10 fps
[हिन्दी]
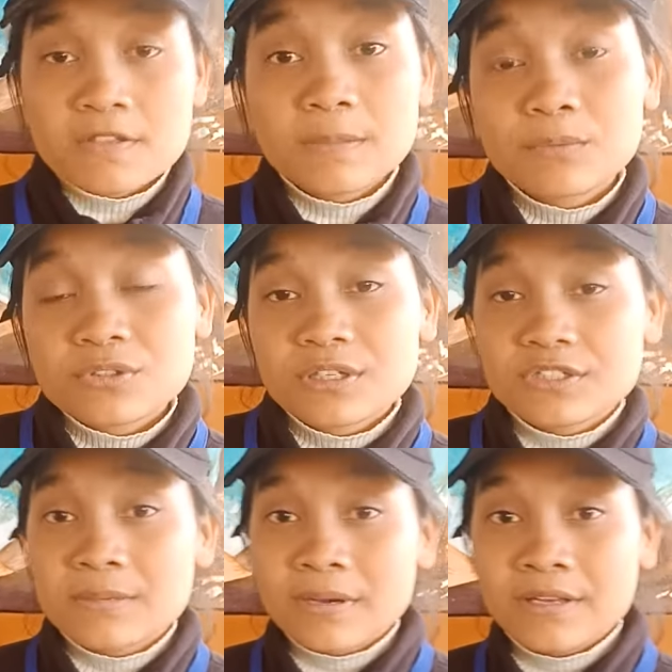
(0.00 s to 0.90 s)
सबको
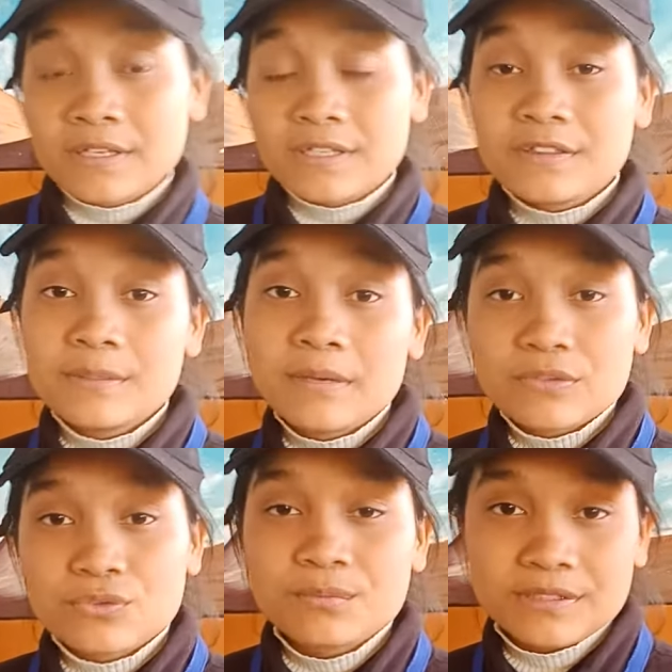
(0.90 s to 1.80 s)
सच्चा माने इतनी
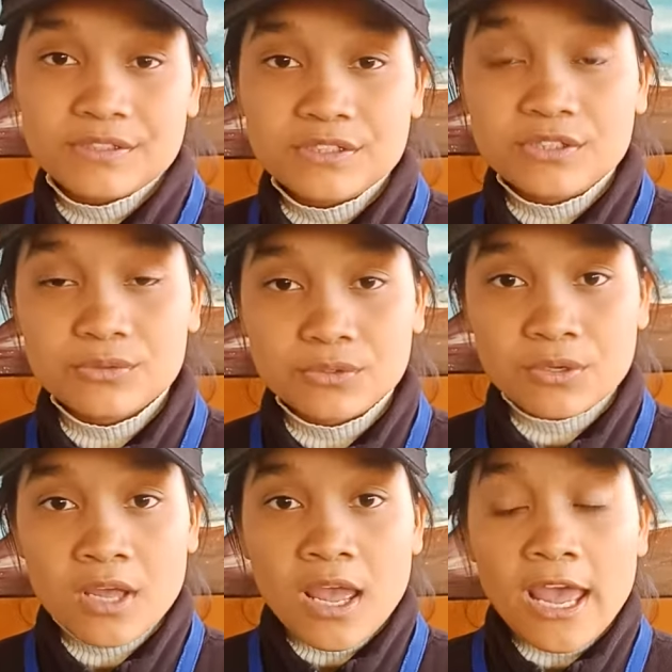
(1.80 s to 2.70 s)
मासूम बच्ची थी वो
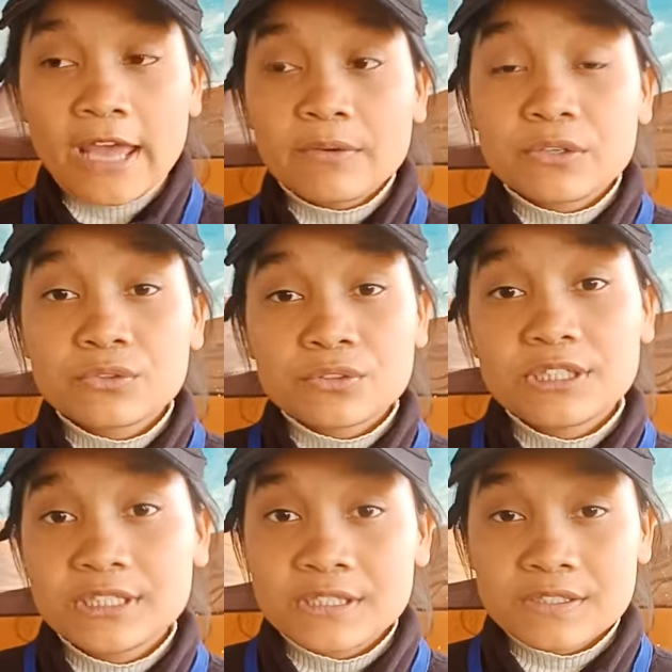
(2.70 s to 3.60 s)
हैवानों ने
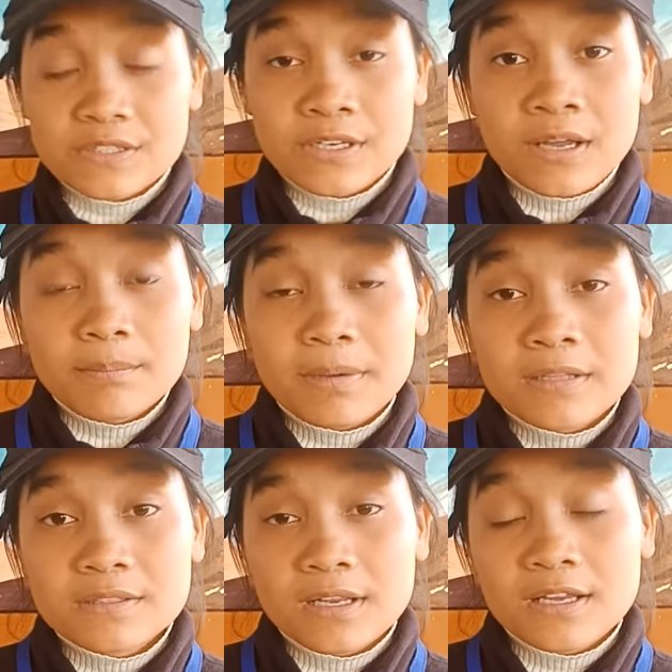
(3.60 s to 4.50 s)
यह ना जाना
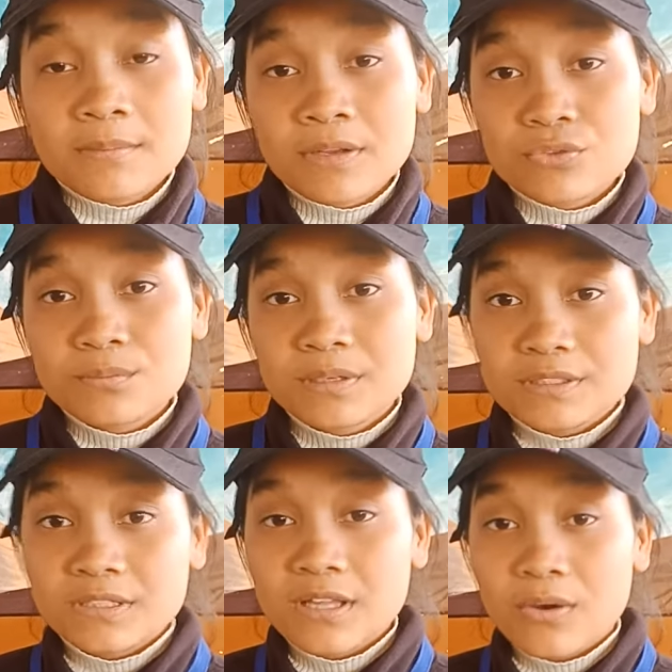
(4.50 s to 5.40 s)
पाँच साल का मासूम
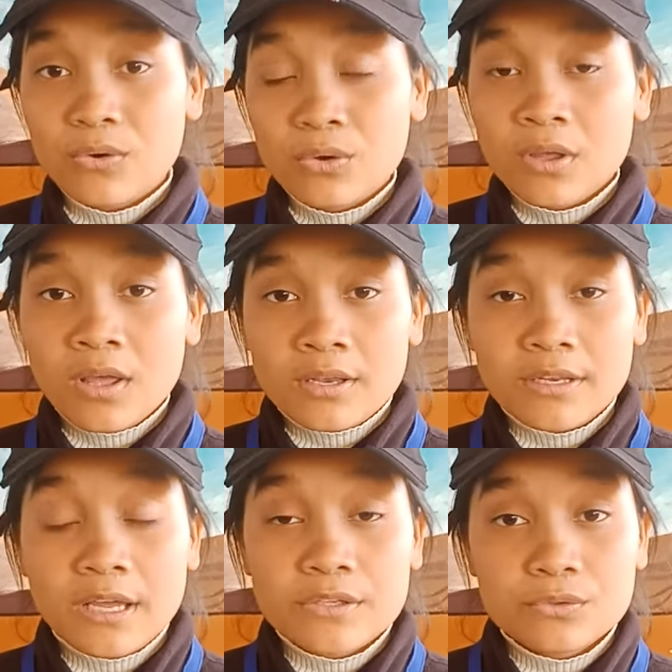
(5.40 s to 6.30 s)
बच्चा था वो
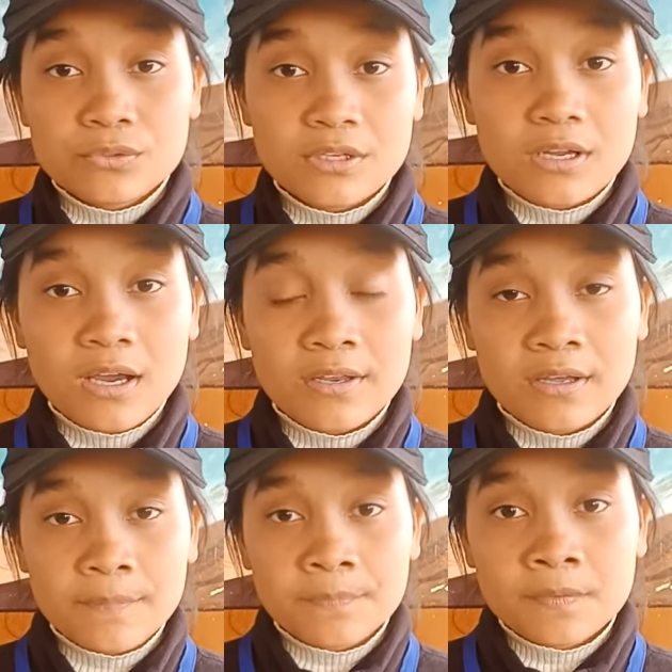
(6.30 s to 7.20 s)
ना कि उनका
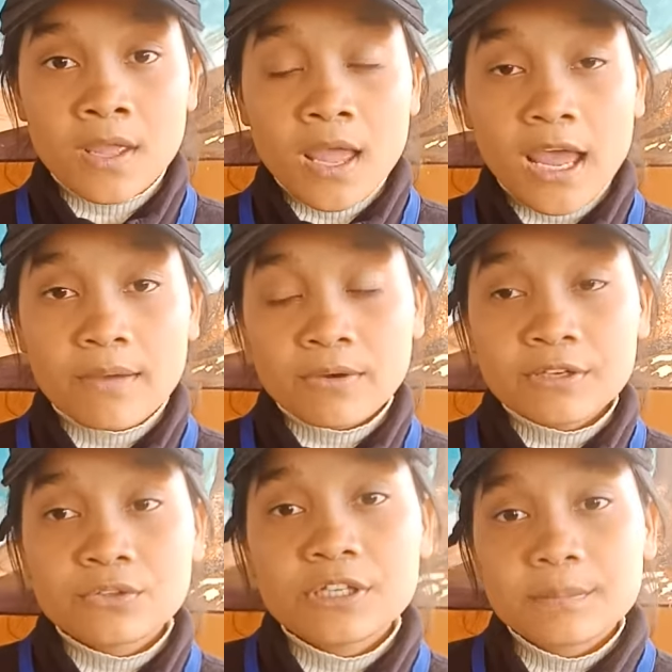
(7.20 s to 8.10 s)
खाना
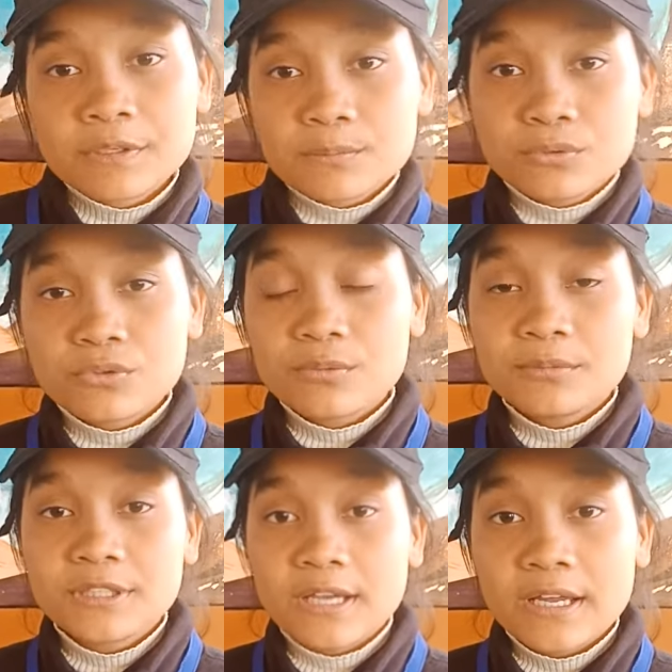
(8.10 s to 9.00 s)
हैवानों ने अपनी भूख को
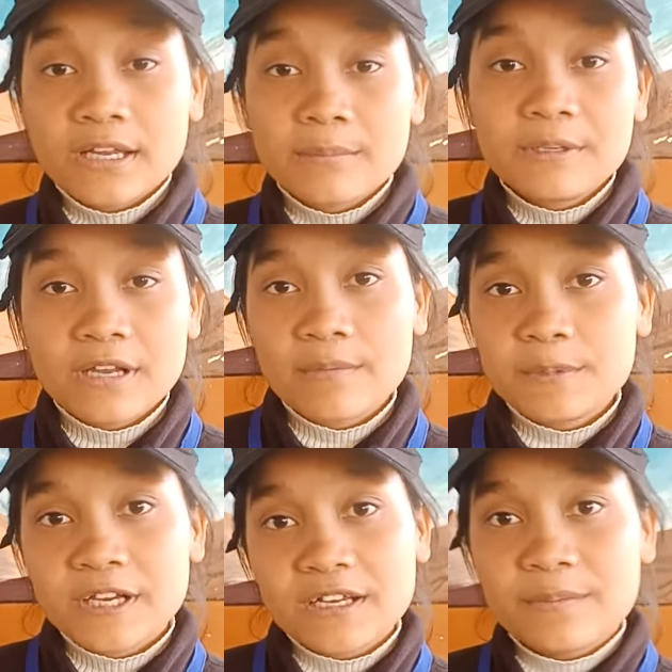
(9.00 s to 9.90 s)
मिटाया कभी
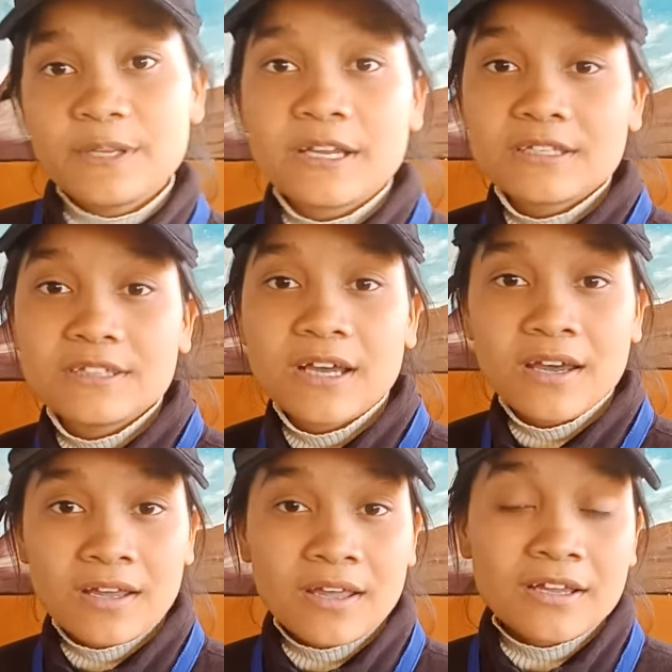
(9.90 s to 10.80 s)
राविया कभी अंकिता
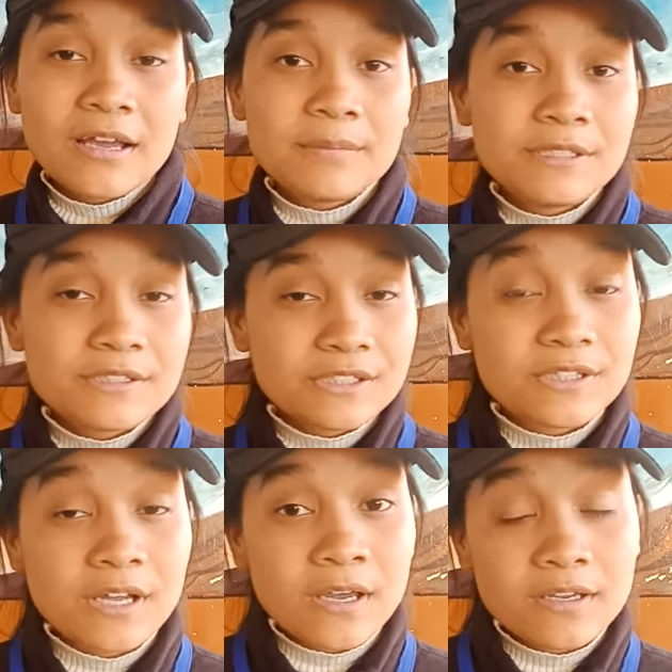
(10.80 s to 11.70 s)
कभी
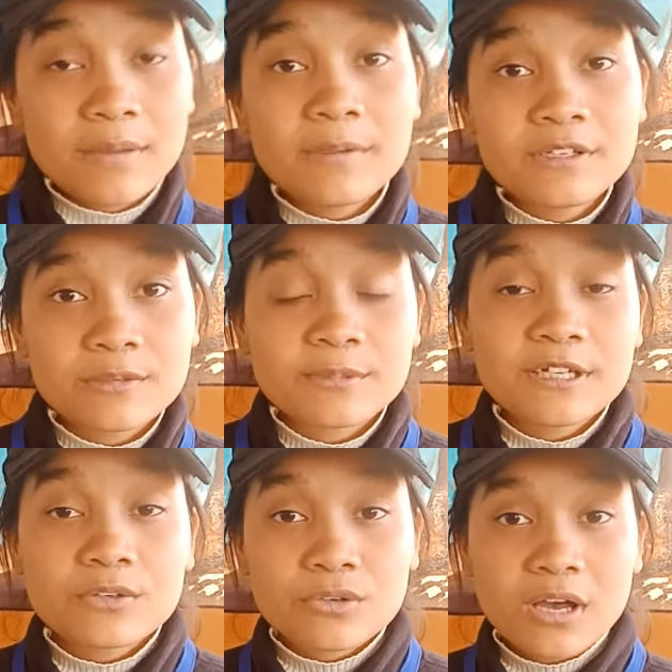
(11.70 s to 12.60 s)
चित्रा कभी
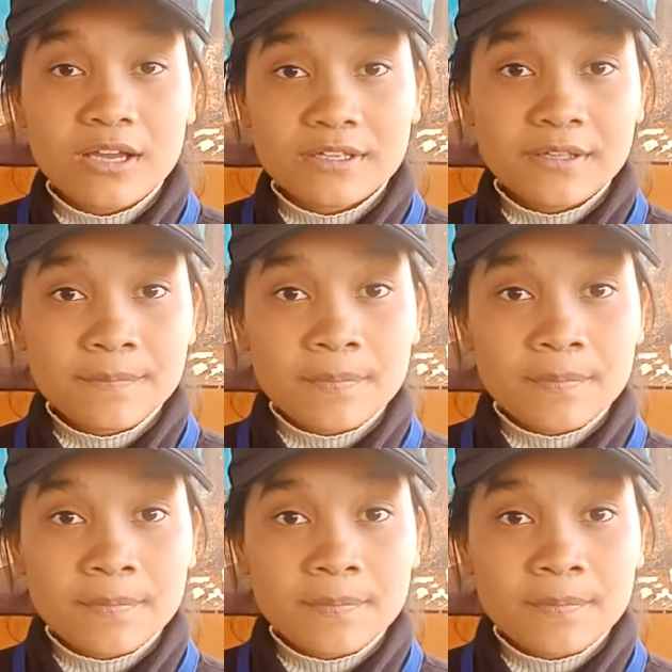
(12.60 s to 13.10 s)
निर्भया को खाके